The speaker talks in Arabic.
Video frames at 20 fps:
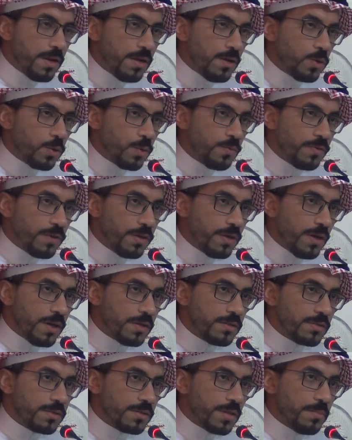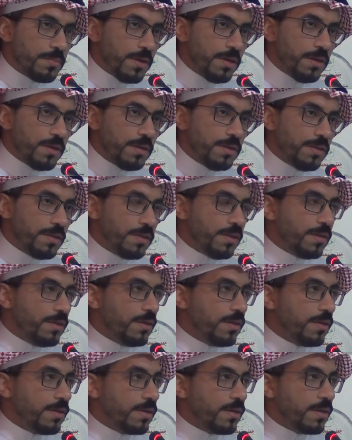الحروفيات طبعا
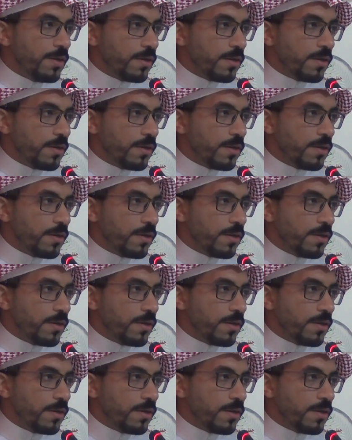عندي